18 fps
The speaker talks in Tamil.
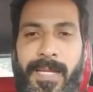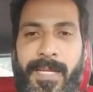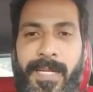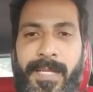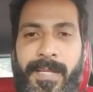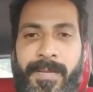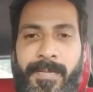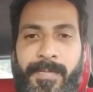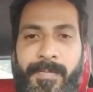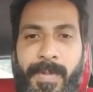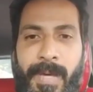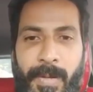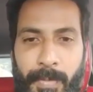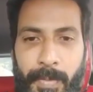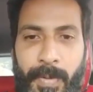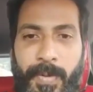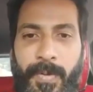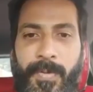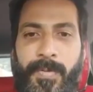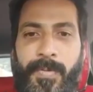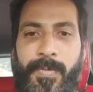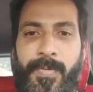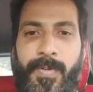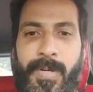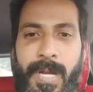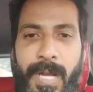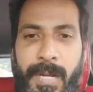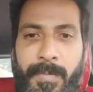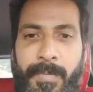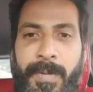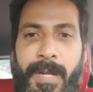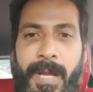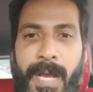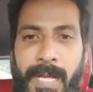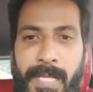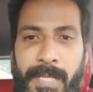அண்டு uh, மறுபடியும் உங்கள் அன்பு
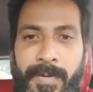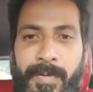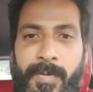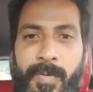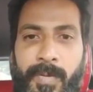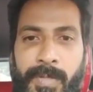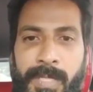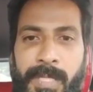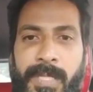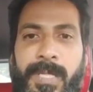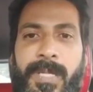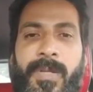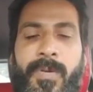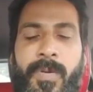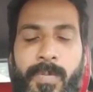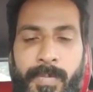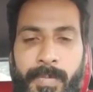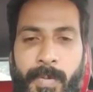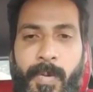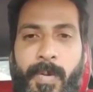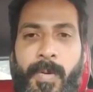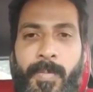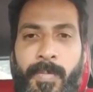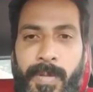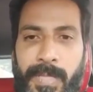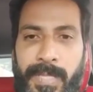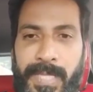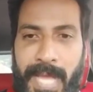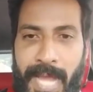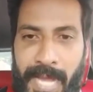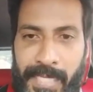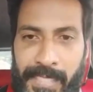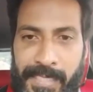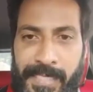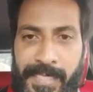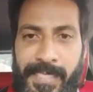ஆதரவு கொடுத்ததுக்கு ரொம்ப ரொம்ப
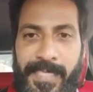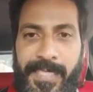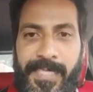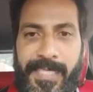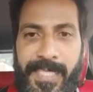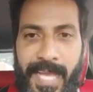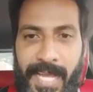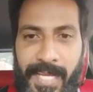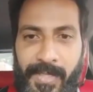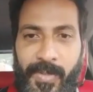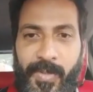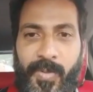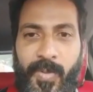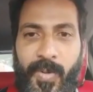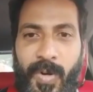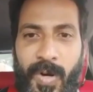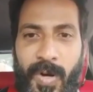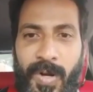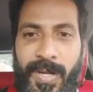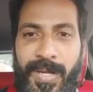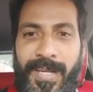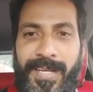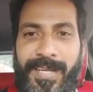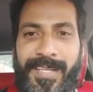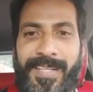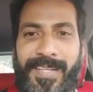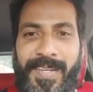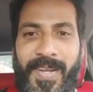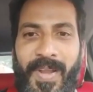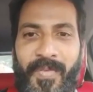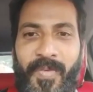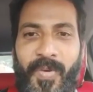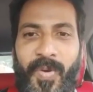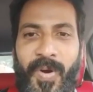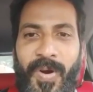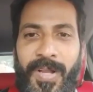தேங்க்ஸ் தேங்க்ஸ் டு ஆல் லவ்
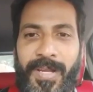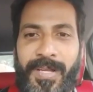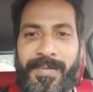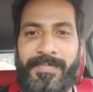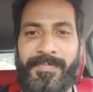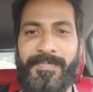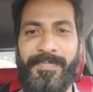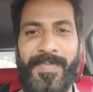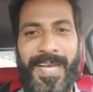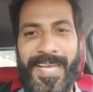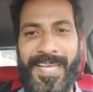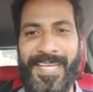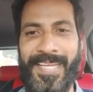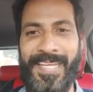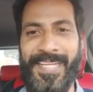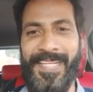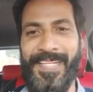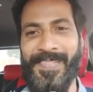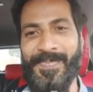யூ ஆல் பாய்